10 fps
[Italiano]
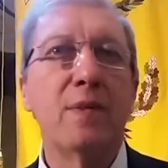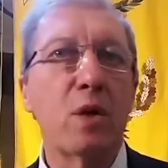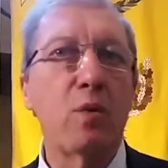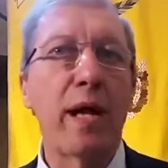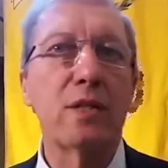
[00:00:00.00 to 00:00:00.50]

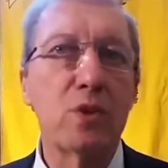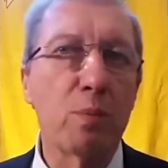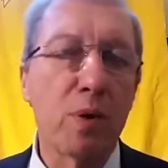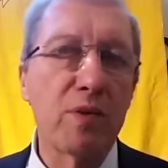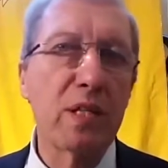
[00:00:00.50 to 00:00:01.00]
di
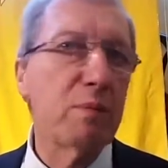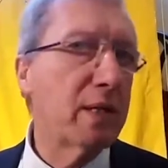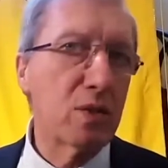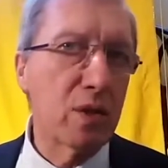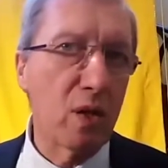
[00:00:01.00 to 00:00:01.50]
questo
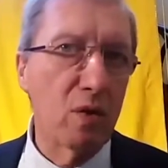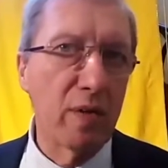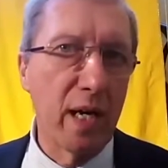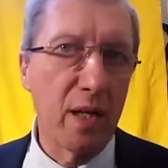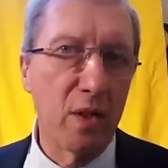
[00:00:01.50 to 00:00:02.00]
provvedimento del
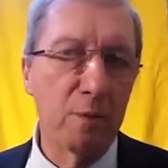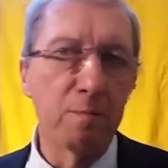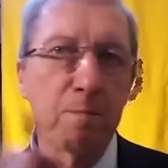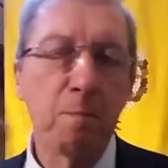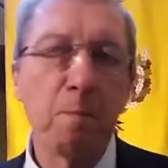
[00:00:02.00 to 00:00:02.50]
governo.